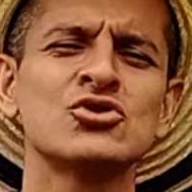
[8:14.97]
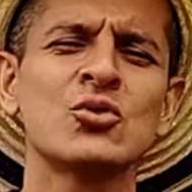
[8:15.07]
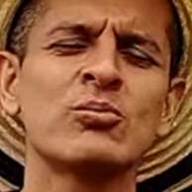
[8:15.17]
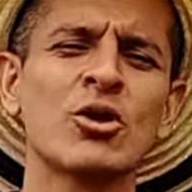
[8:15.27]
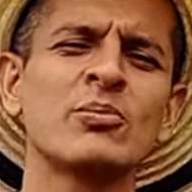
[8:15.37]

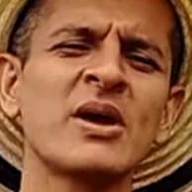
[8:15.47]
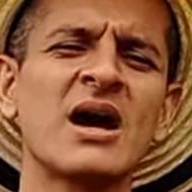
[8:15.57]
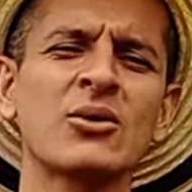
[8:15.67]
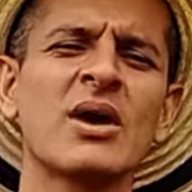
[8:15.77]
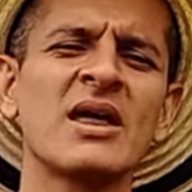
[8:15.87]
su propia
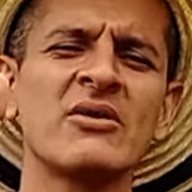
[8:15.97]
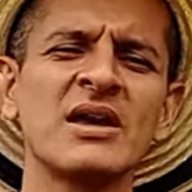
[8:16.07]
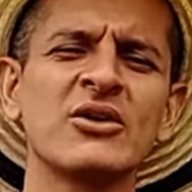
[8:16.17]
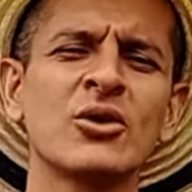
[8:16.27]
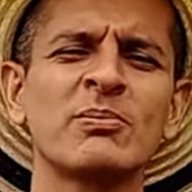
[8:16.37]
agua de
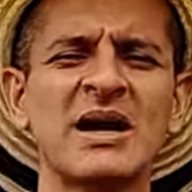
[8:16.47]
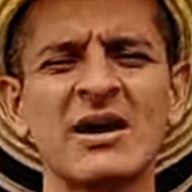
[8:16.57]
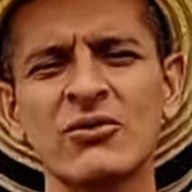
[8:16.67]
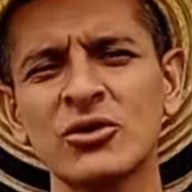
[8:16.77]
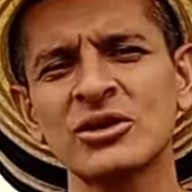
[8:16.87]
vidrio
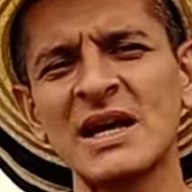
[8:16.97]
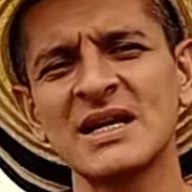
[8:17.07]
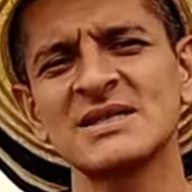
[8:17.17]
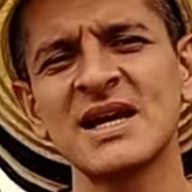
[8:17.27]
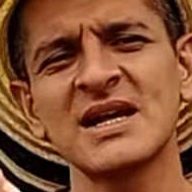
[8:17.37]
para
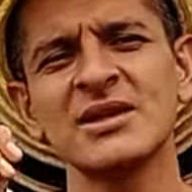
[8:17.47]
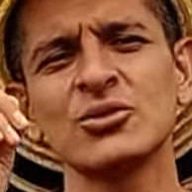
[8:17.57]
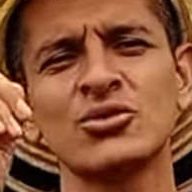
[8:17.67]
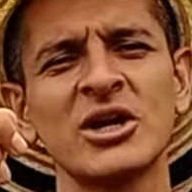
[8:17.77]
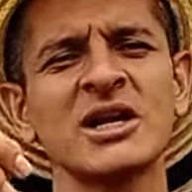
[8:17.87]
fortalecer y
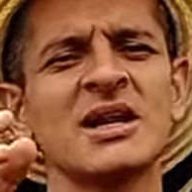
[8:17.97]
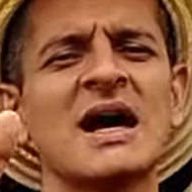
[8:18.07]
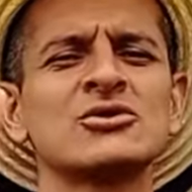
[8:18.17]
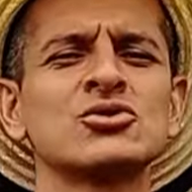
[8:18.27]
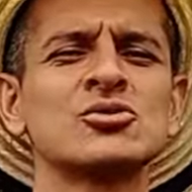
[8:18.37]
nutrir
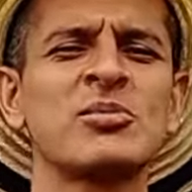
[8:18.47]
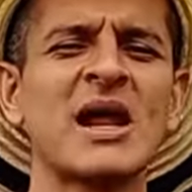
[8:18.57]
a sus